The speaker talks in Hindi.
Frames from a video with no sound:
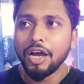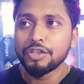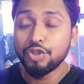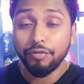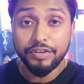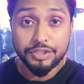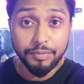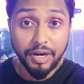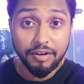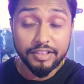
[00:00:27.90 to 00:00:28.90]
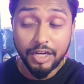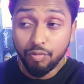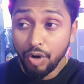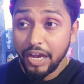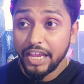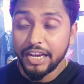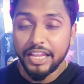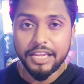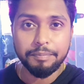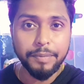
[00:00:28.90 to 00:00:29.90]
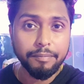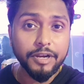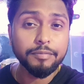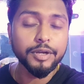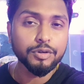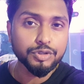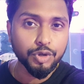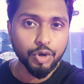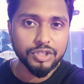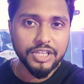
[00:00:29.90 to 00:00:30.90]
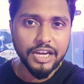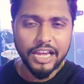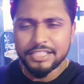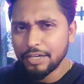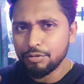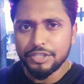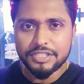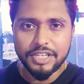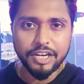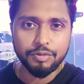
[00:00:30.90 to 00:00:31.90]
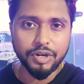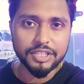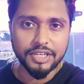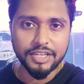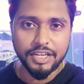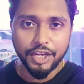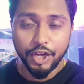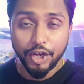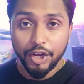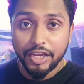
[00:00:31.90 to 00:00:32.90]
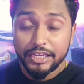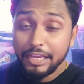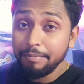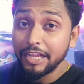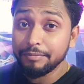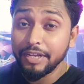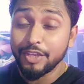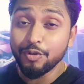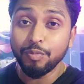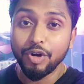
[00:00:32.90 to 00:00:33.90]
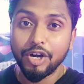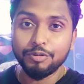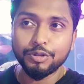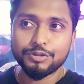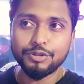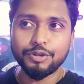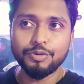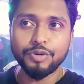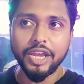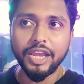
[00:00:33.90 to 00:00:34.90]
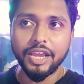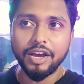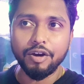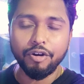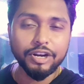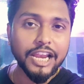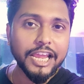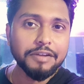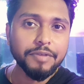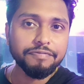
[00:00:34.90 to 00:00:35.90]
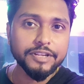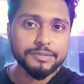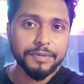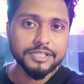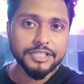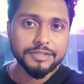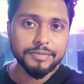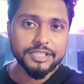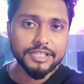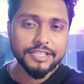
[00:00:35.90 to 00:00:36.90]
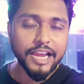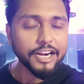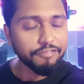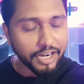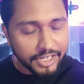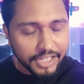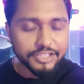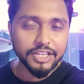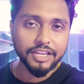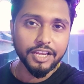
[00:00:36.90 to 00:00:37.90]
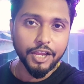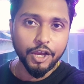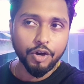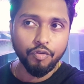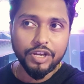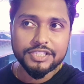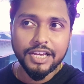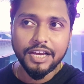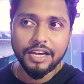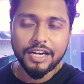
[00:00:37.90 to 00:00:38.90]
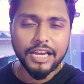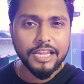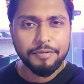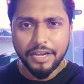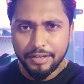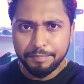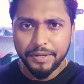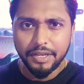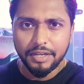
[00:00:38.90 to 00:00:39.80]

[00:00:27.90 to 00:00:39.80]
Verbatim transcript: जो फिश मांगा था वो आया नहीं पेमेंट भी कुछ रोक दिया ऐसा कुछ इंसिडेंट हुआ था ये बात मैं क्यों बोल रहा हूँ दोस्तों क्योंकि ऑनलाइन में फ़िश परचेस में जैसे एडवांटेज है वैसा कहीं कहीं पे